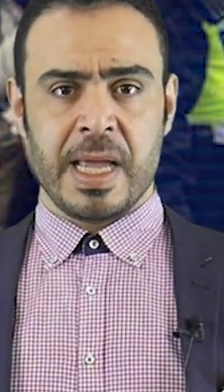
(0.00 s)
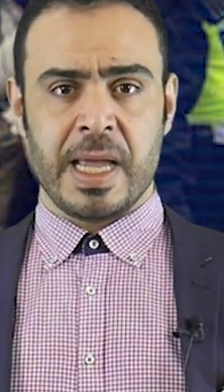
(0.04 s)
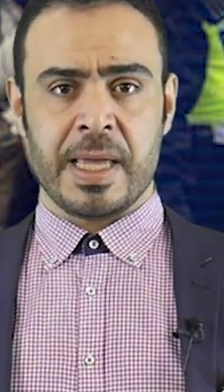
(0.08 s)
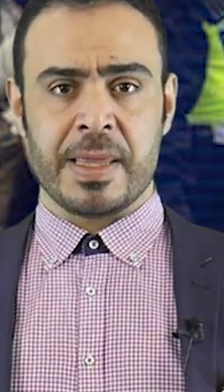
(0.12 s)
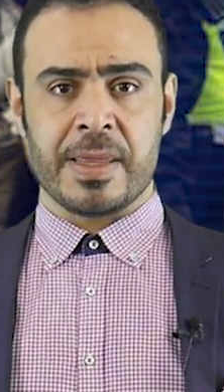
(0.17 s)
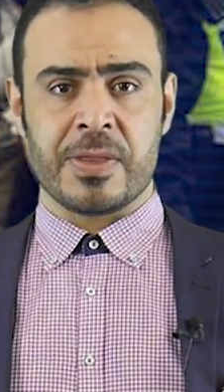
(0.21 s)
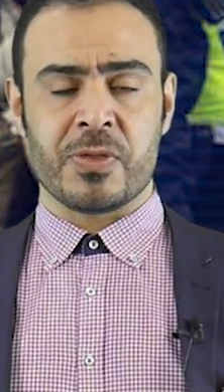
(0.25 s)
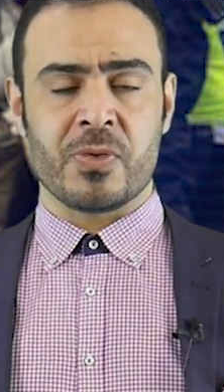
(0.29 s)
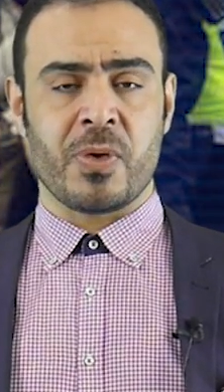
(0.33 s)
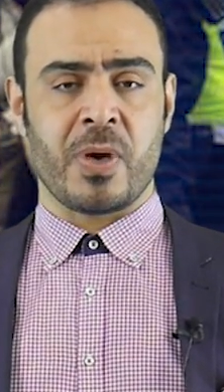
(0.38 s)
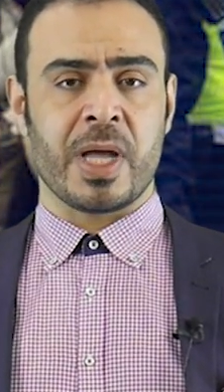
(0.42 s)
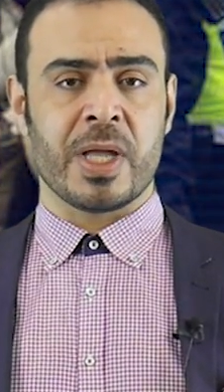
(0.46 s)

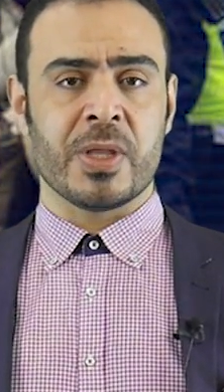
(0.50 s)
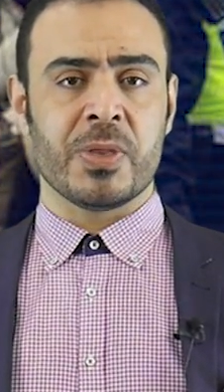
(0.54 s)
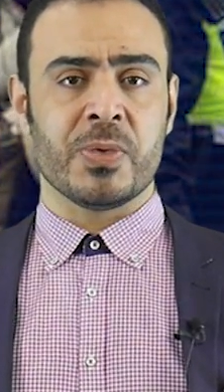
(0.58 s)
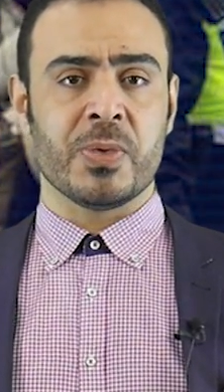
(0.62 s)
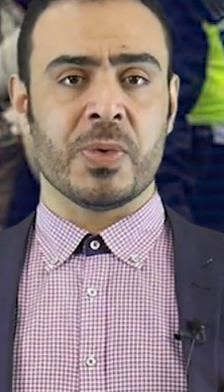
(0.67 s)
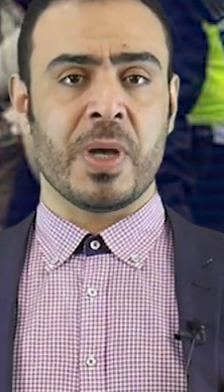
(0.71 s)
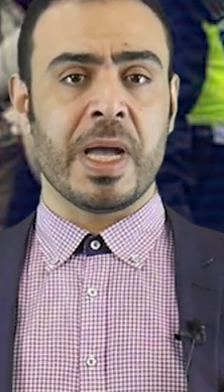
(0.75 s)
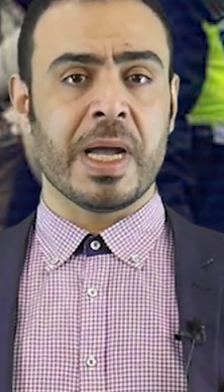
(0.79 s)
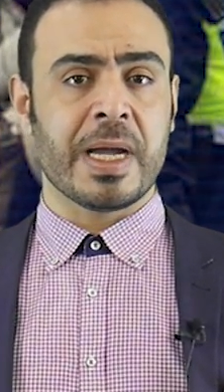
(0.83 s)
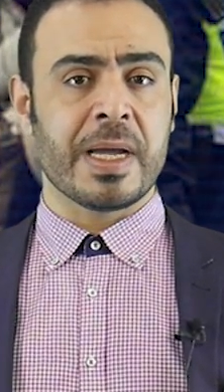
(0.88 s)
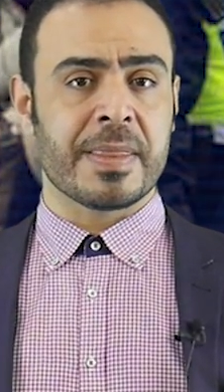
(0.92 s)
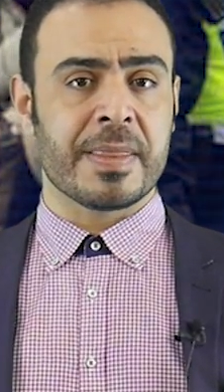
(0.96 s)
إذ تعد
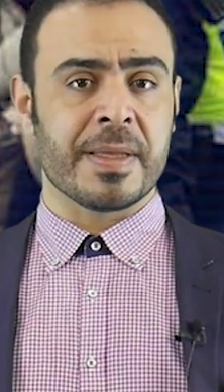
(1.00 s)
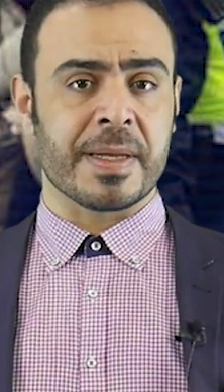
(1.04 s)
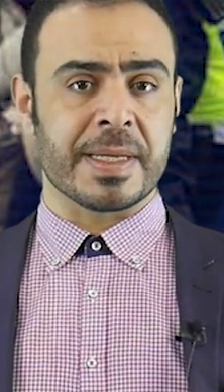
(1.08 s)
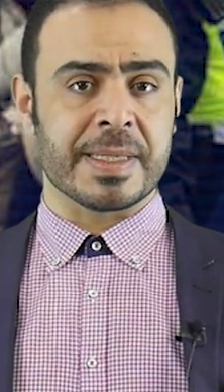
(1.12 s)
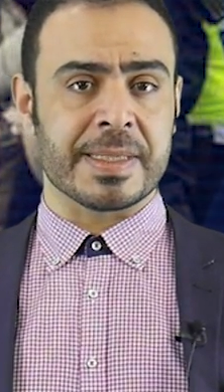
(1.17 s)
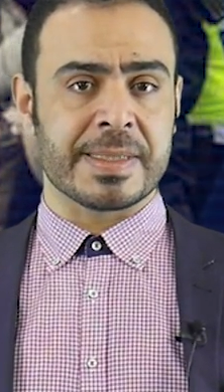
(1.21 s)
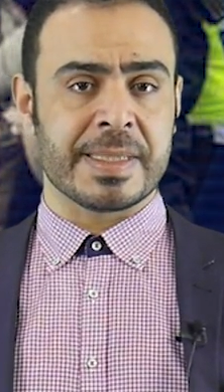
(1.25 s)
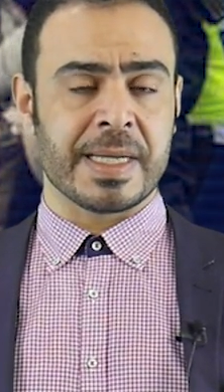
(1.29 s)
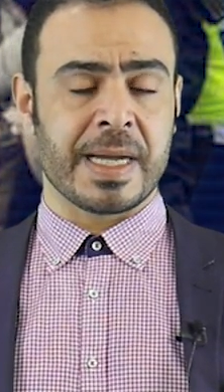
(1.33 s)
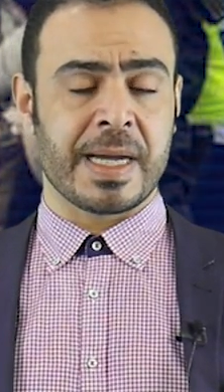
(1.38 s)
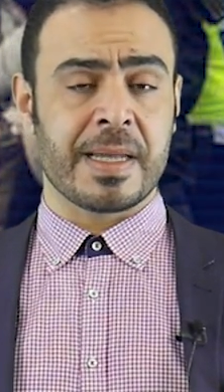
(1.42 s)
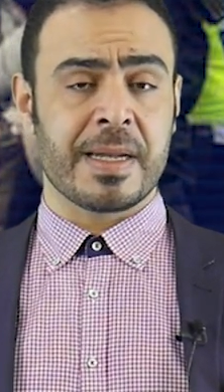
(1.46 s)
أكثر
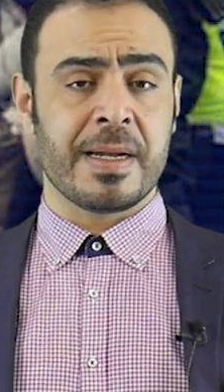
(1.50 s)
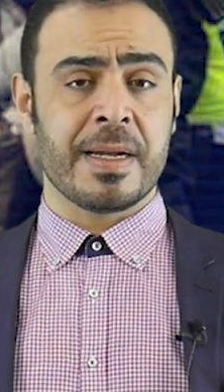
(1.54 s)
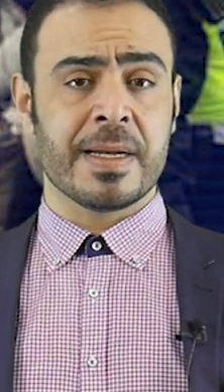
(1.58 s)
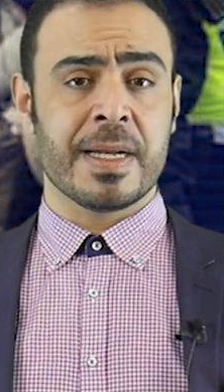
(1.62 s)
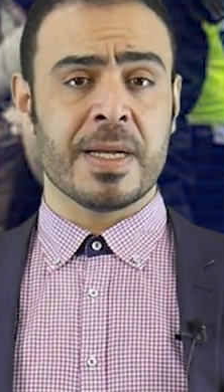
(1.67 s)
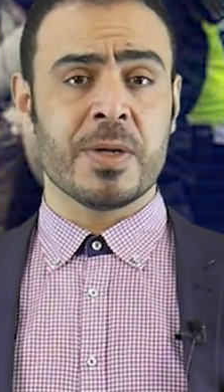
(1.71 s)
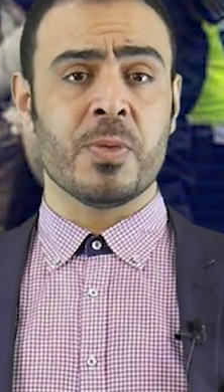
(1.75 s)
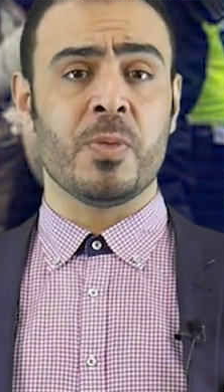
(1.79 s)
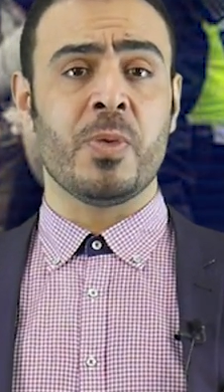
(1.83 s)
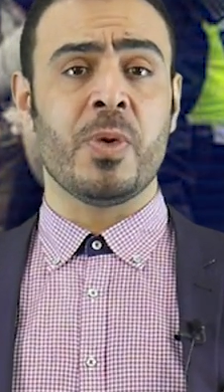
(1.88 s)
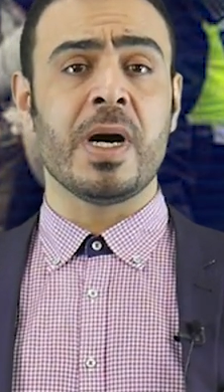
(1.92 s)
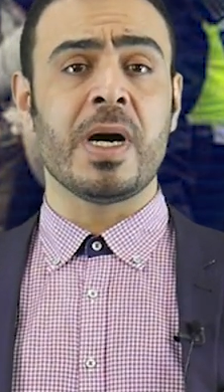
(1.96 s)

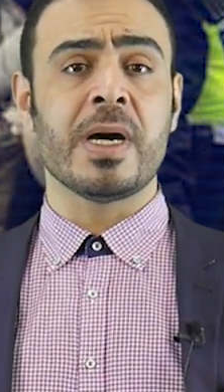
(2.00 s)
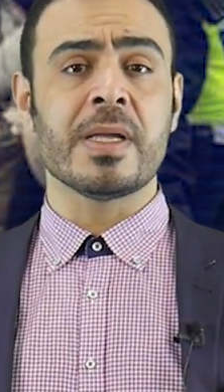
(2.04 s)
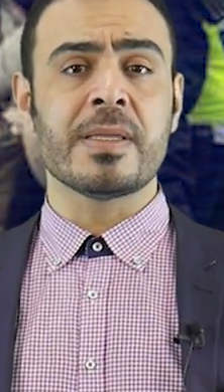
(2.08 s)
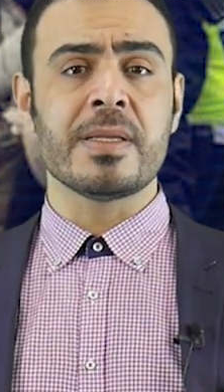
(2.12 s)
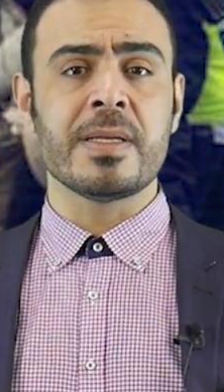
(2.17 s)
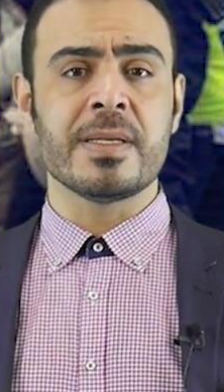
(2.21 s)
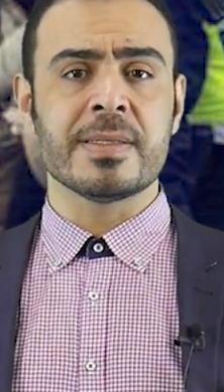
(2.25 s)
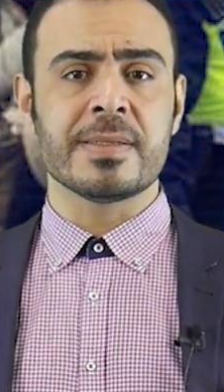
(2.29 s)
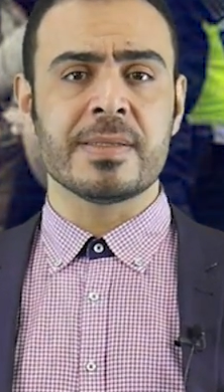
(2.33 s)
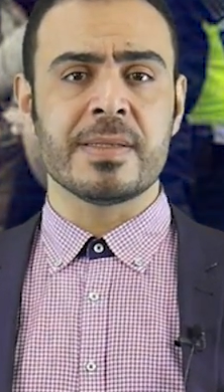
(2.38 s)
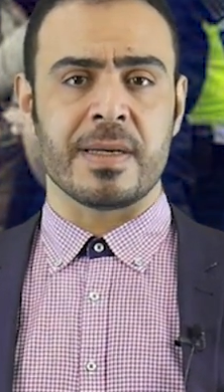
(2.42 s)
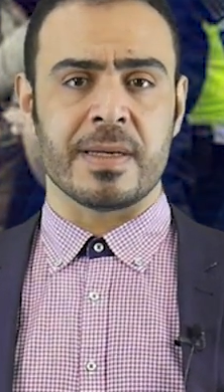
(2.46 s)
استقرارا
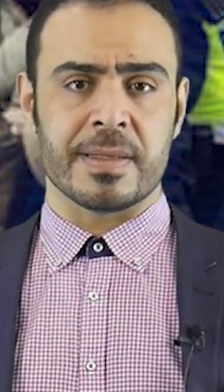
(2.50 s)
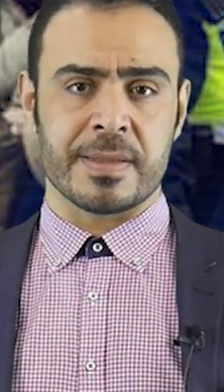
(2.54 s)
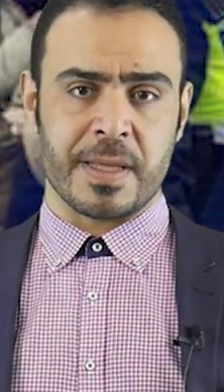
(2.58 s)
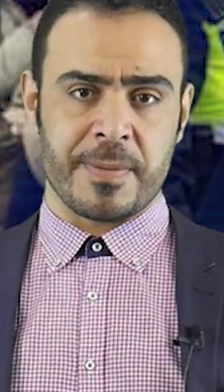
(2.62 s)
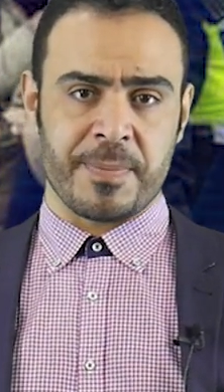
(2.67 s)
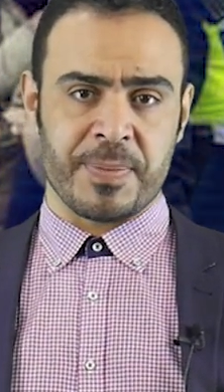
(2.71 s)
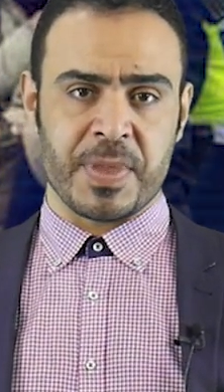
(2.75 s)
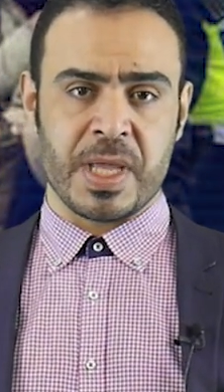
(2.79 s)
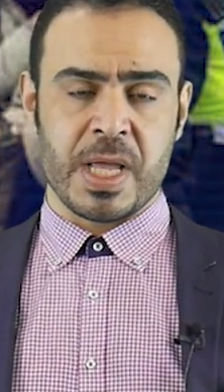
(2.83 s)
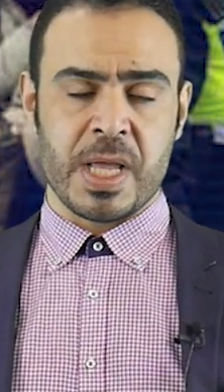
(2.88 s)
واقتصادا